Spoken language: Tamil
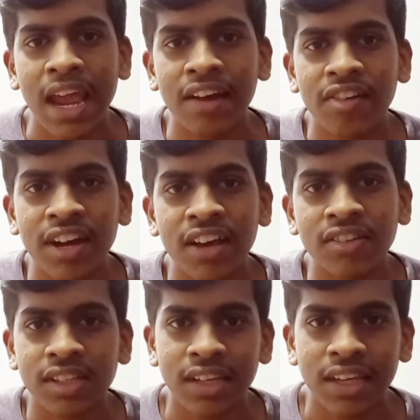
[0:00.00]
அண்ட்
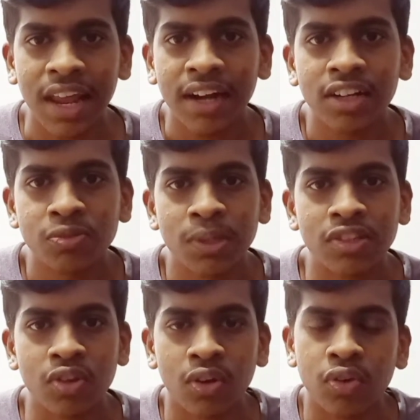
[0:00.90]
ரெண்டாவது கேரக்டர்ஸ்
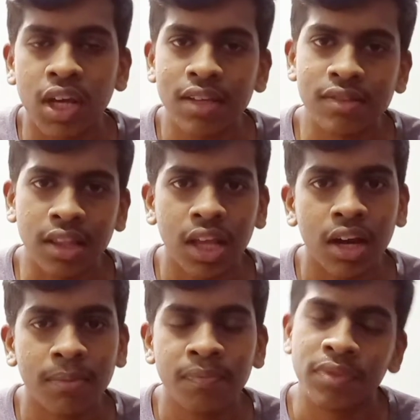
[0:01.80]
பற்றி சொல்லணும்னா
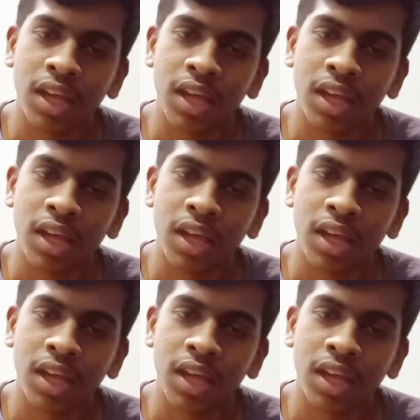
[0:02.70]
சந்தானம்